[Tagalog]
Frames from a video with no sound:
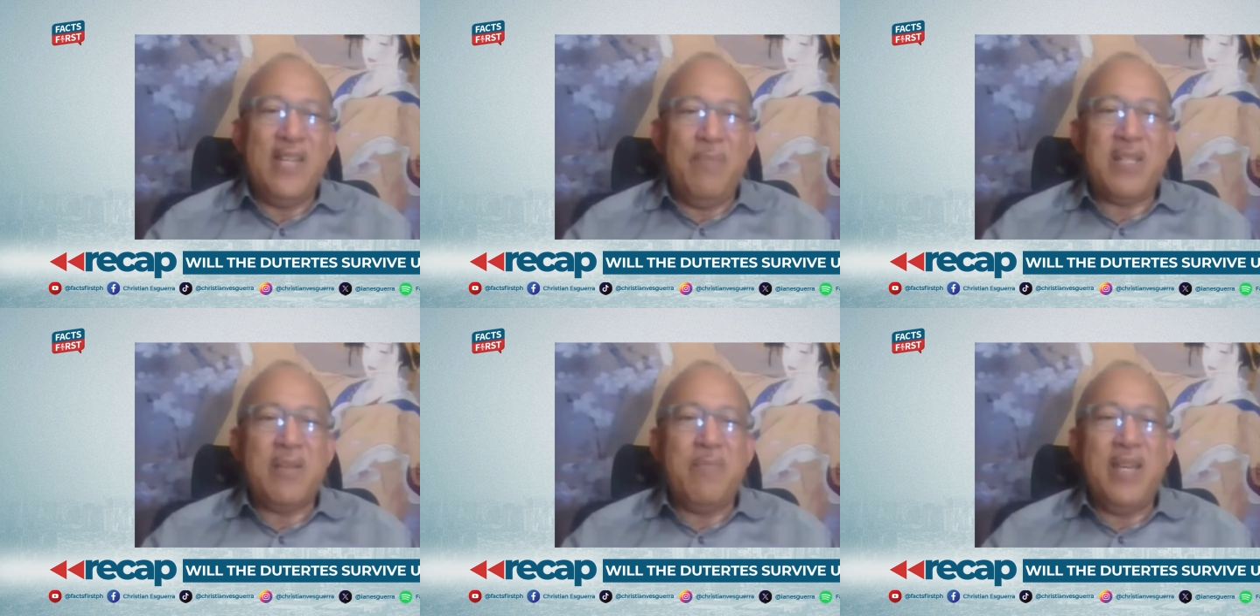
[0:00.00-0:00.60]

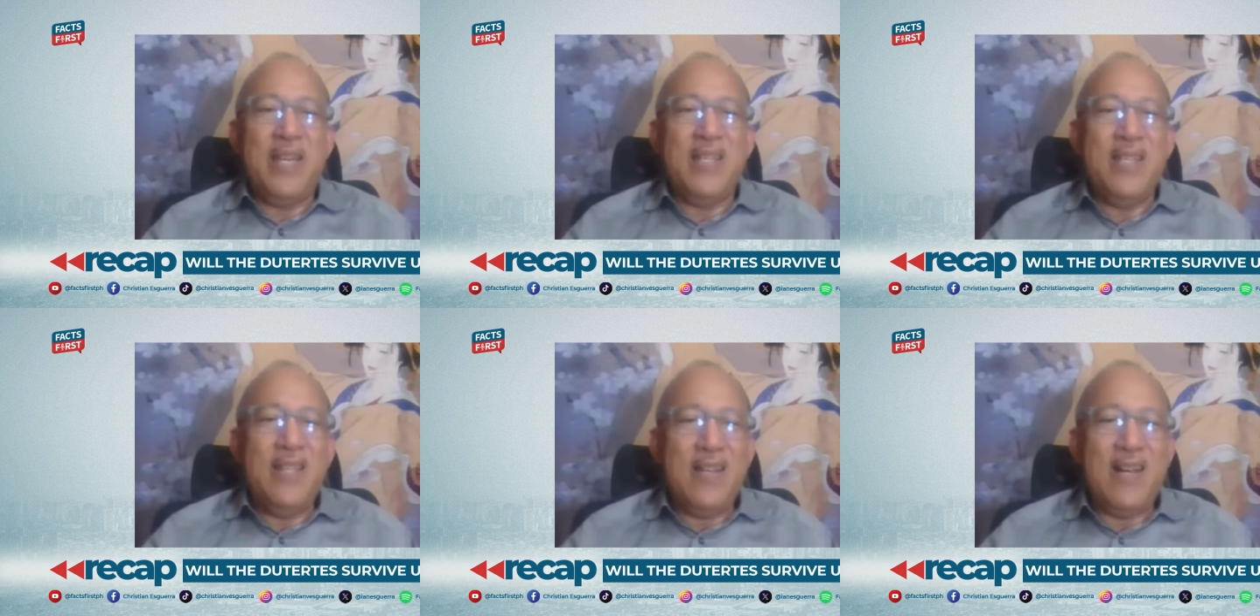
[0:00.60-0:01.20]
Ibig
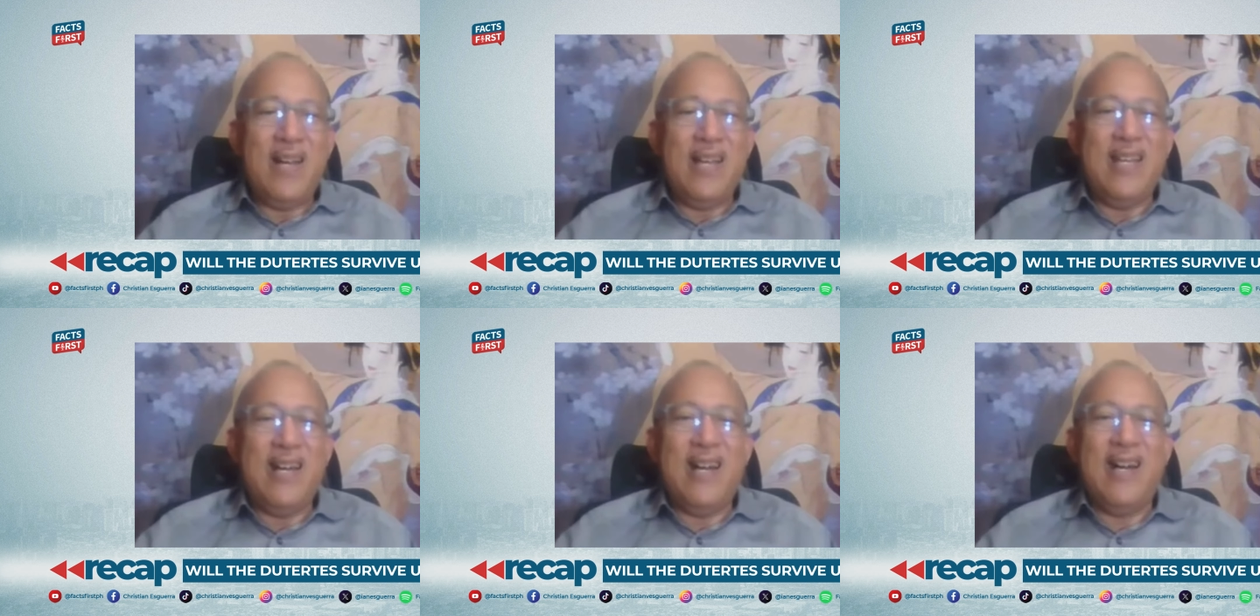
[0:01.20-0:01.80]
sabihin
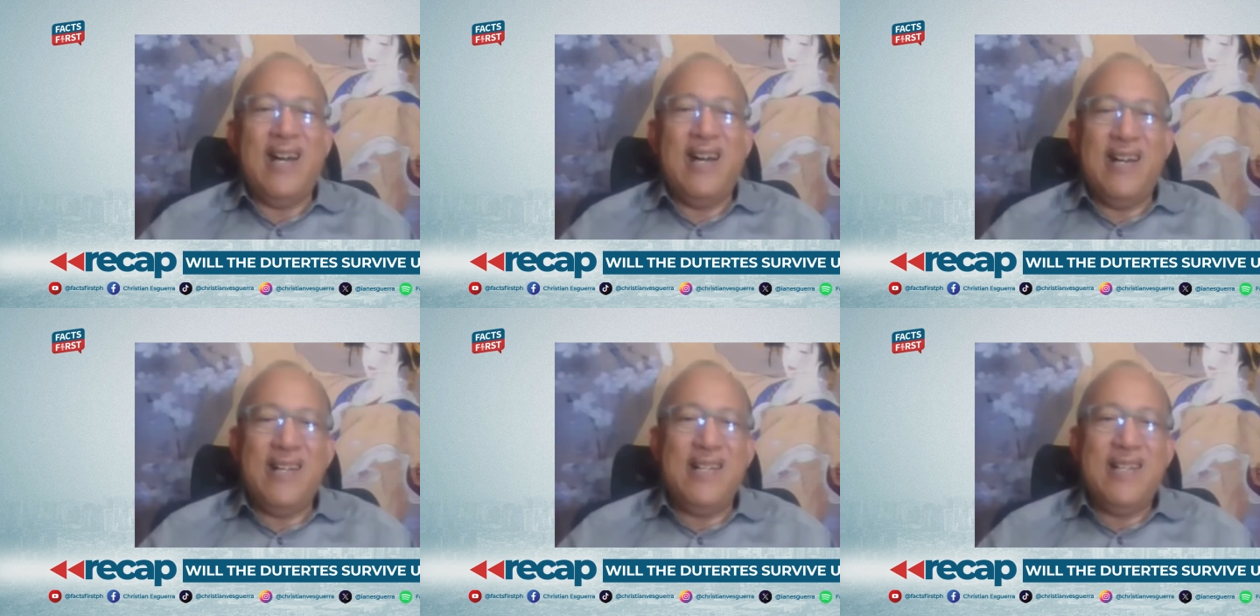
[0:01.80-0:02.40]
ay uh, ah,